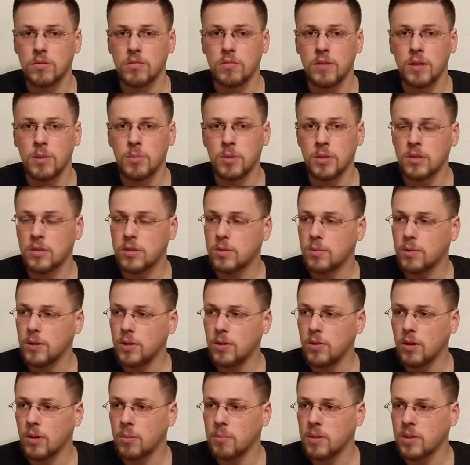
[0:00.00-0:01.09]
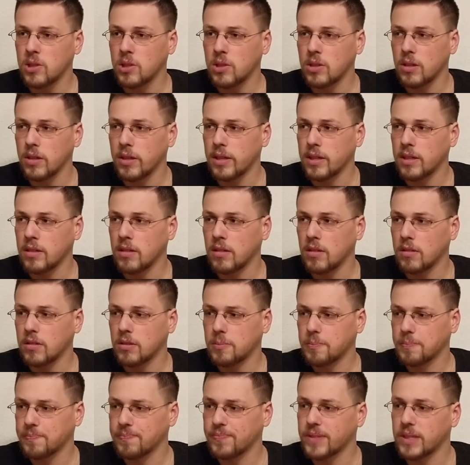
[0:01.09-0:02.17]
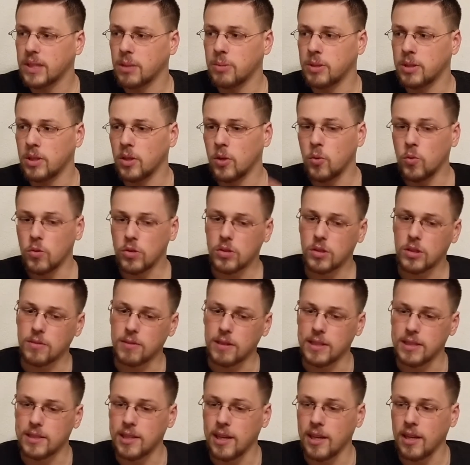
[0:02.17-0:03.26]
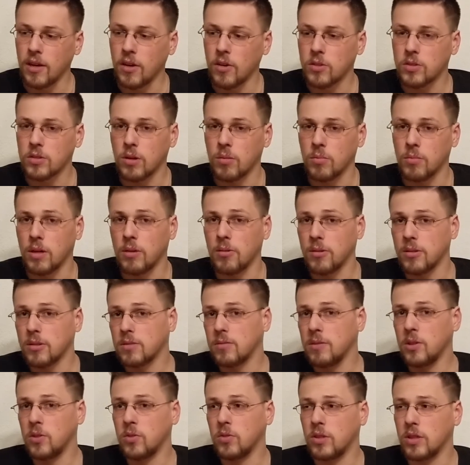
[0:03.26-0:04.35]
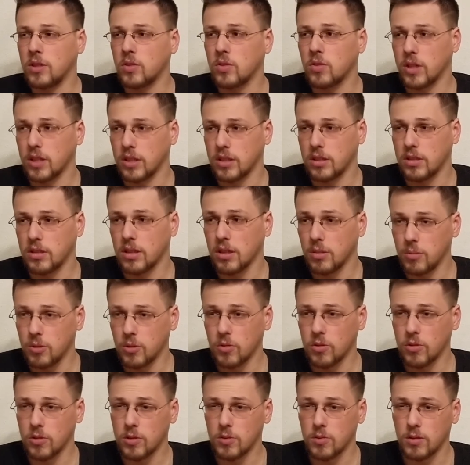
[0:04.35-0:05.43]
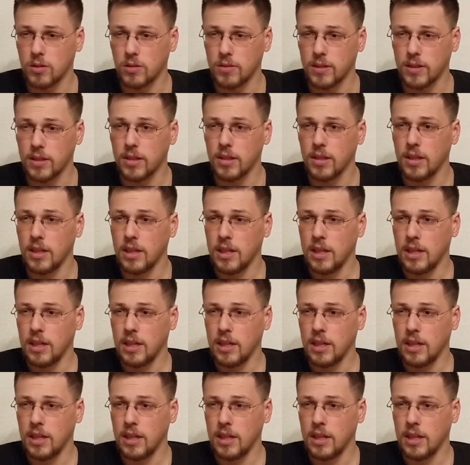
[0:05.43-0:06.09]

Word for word: wie man das Video am besten rendert damit eine gute Qualität rauskommt, aber das Video nicht so extrem groß wird, weil